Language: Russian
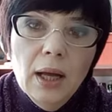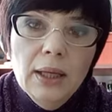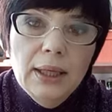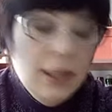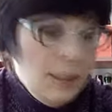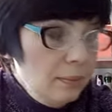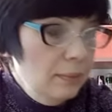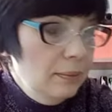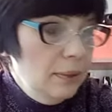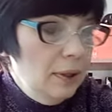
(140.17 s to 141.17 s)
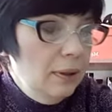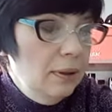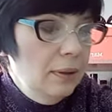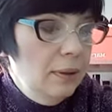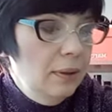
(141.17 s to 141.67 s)
и
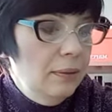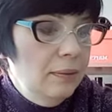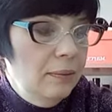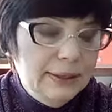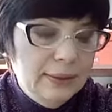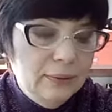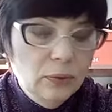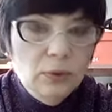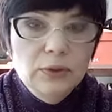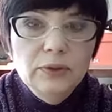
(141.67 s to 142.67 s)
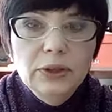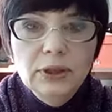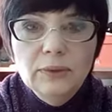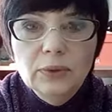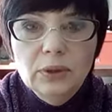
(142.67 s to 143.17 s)
э, то есть вот
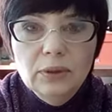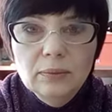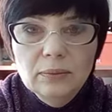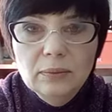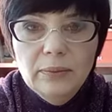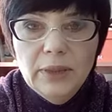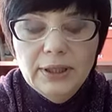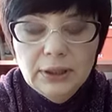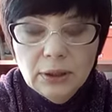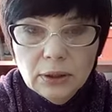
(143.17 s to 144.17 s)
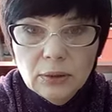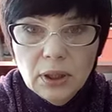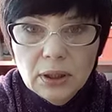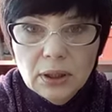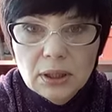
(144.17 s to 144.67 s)
это вот биотин, который
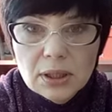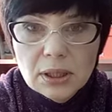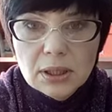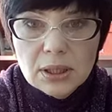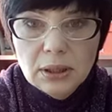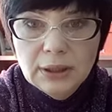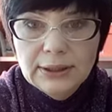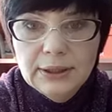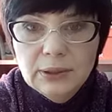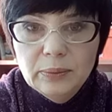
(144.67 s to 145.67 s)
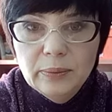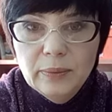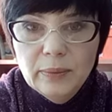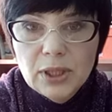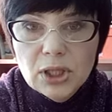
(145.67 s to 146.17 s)
я тогда заказала. Здесь
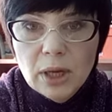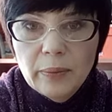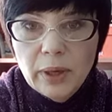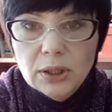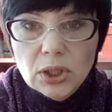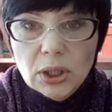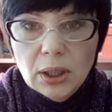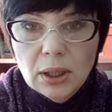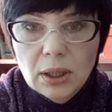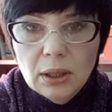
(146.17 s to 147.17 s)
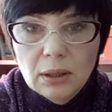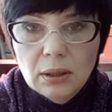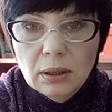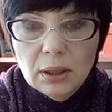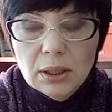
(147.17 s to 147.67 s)
большая баночка,
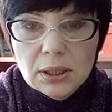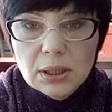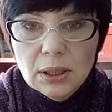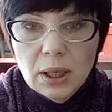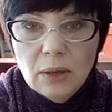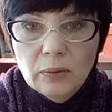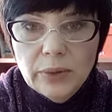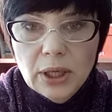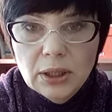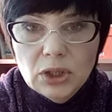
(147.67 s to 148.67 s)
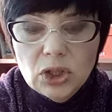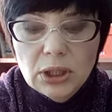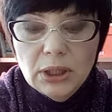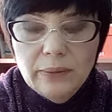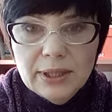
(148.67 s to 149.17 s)
как раз она у меня на
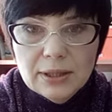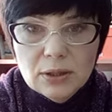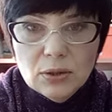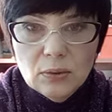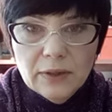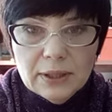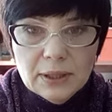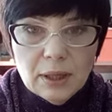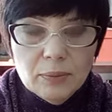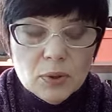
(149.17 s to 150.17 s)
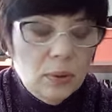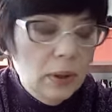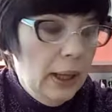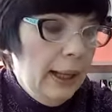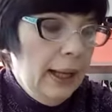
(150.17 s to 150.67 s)
4 месяца, 120 капсул.
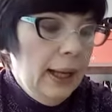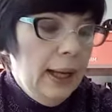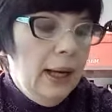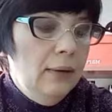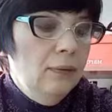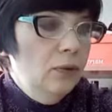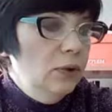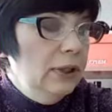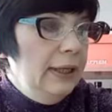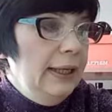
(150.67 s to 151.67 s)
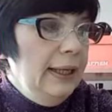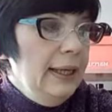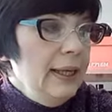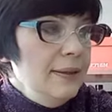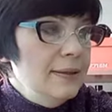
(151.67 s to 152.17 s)
Вот.
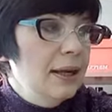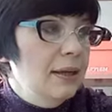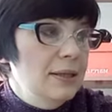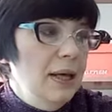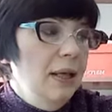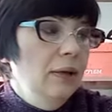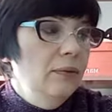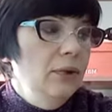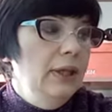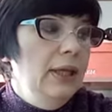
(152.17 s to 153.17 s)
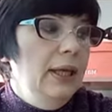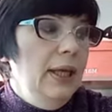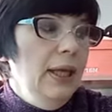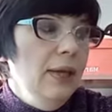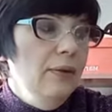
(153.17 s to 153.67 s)
И заказала вот
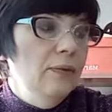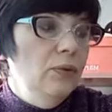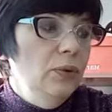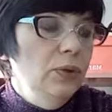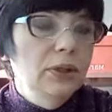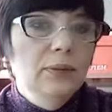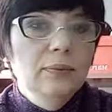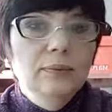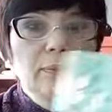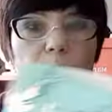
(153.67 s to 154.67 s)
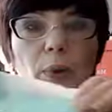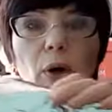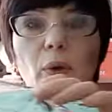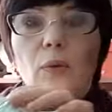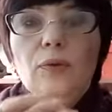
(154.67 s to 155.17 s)
такие вот
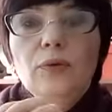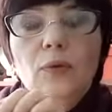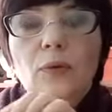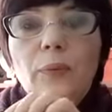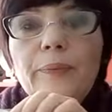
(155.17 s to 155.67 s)
упаковку